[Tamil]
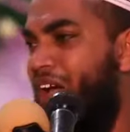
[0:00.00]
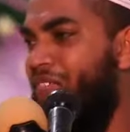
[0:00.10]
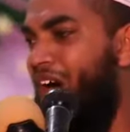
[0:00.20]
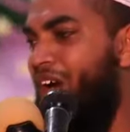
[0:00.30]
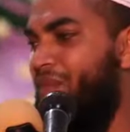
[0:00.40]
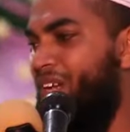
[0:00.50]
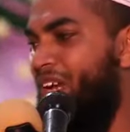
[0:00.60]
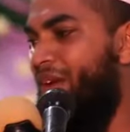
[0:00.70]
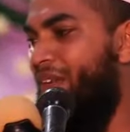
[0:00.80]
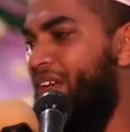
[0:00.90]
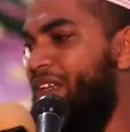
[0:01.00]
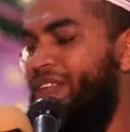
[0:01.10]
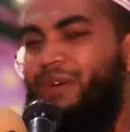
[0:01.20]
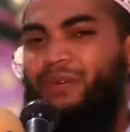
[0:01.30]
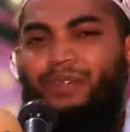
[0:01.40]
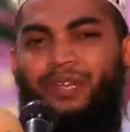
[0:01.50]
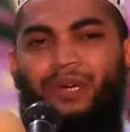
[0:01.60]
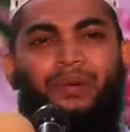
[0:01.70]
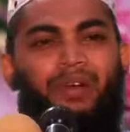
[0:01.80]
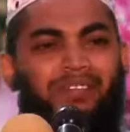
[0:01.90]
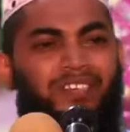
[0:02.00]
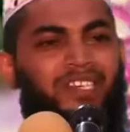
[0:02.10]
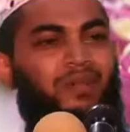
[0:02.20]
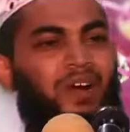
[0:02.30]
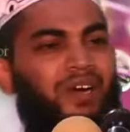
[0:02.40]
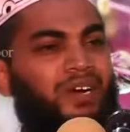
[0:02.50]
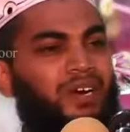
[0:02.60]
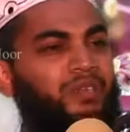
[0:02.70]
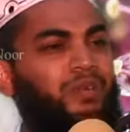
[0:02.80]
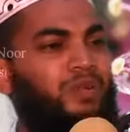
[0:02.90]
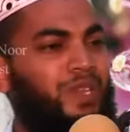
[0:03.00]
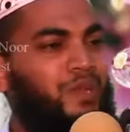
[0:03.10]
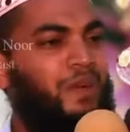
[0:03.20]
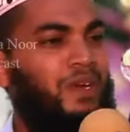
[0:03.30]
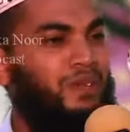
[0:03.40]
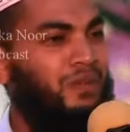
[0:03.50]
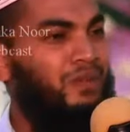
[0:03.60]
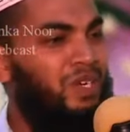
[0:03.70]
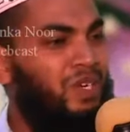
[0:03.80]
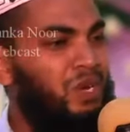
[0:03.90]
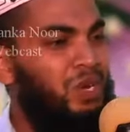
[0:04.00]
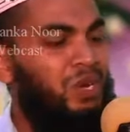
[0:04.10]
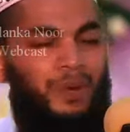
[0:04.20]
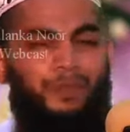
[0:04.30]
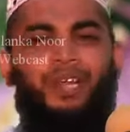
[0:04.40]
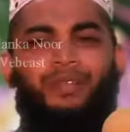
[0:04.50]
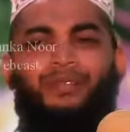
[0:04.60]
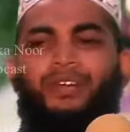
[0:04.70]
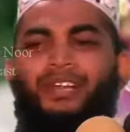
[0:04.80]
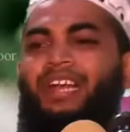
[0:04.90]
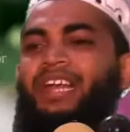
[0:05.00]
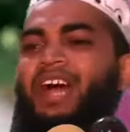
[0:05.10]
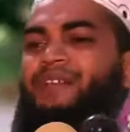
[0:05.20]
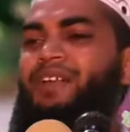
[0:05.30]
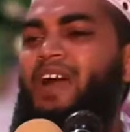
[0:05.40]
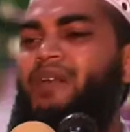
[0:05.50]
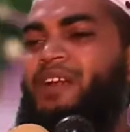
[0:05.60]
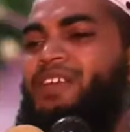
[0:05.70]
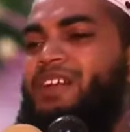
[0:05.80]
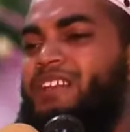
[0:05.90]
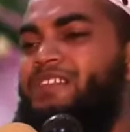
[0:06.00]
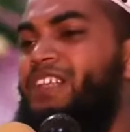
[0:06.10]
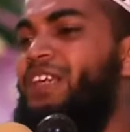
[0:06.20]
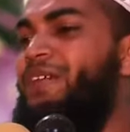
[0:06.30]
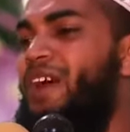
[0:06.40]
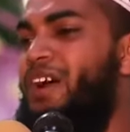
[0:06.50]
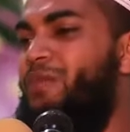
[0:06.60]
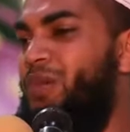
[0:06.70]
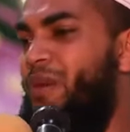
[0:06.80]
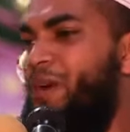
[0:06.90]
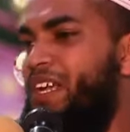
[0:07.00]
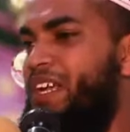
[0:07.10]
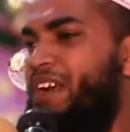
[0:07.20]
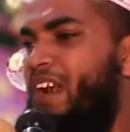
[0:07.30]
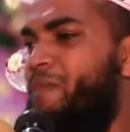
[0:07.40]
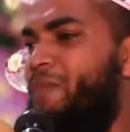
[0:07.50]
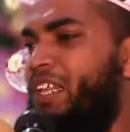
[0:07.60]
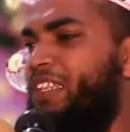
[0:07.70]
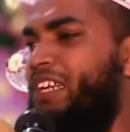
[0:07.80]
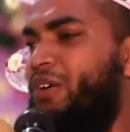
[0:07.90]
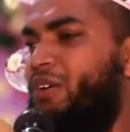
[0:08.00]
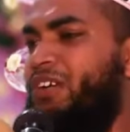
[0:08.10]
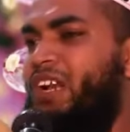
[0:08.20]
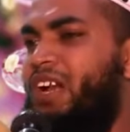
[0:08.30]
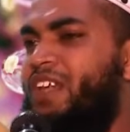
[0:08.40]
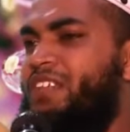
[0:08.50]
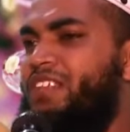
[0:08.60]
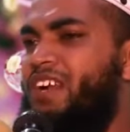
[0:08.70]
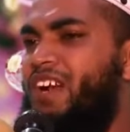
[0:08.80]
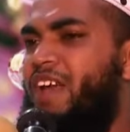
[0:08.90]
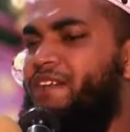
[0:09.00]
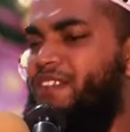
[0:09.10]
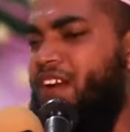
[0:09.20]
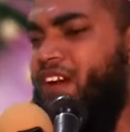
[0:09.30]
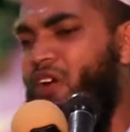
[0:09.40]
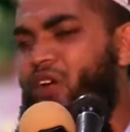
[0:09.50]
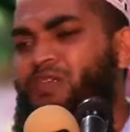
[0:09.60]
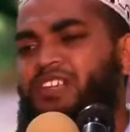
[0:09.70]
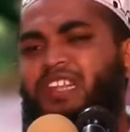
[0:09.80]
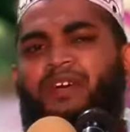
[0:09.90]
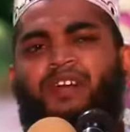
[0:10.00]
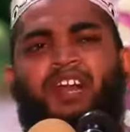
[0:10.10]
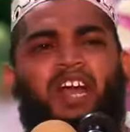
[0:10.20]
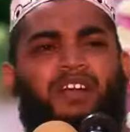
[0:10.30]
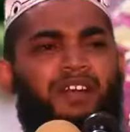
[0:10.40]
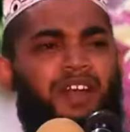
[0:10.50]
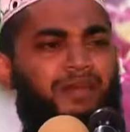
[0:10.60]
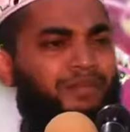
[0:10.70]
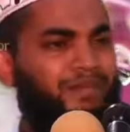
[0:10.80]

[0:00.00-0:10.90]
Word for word: அந்த ஆன்மீகவாதிகள் இந்த குழந்தைகளோடு அசிங்கமாக நடந்து கொள்வதை பார்க்கிறோம் எப்படி தோழர்களை அறிவினால் மனிதர்கள் சிறந்தவனாக முடியும் அப்படி என்றால் படித்த டாக்டர்கள் வைத்தியர்கள் ஆசிரியர்கள் எல்லோரும் சிறந்தவர்களாக விடலாம்